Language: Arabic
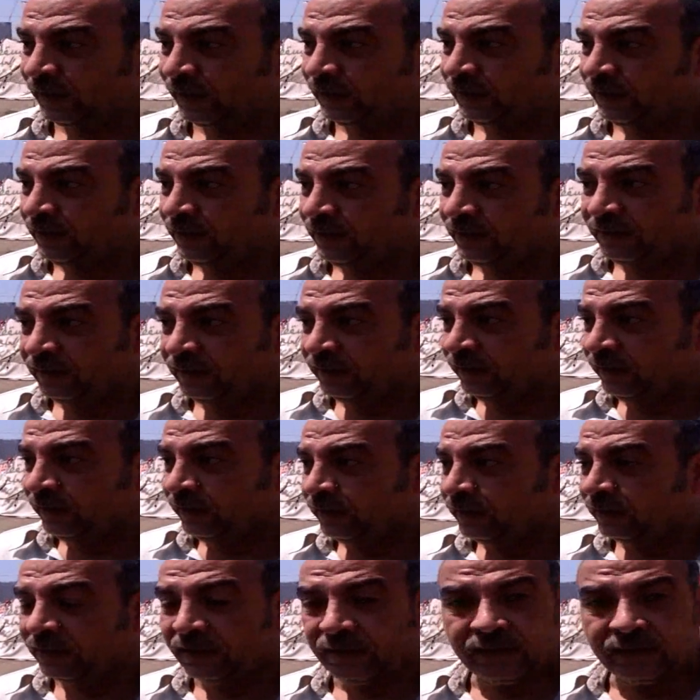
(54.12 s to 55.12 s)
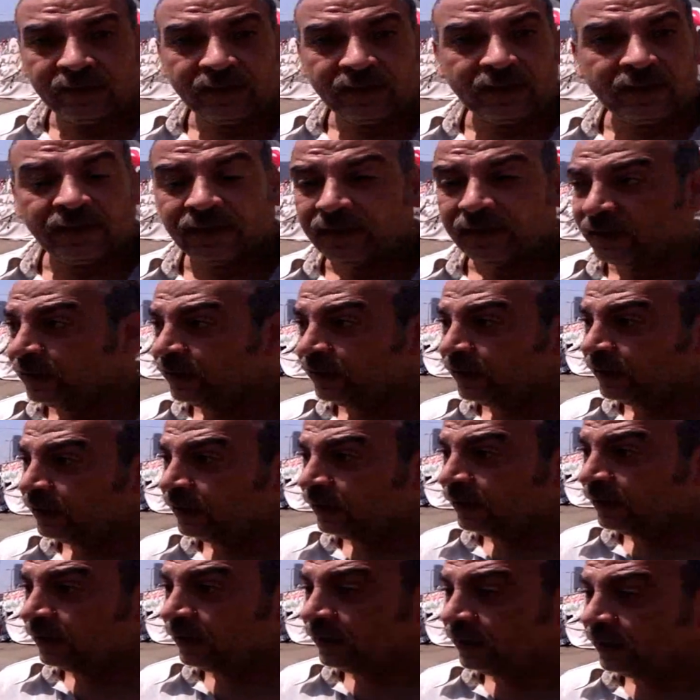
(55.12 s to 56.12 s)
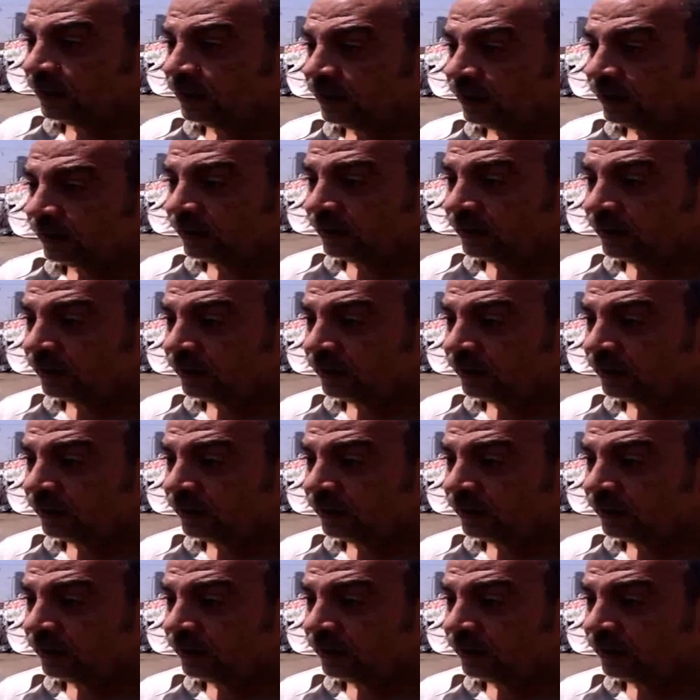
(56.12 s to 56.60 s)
شخصيه ان آه، آه، في ناس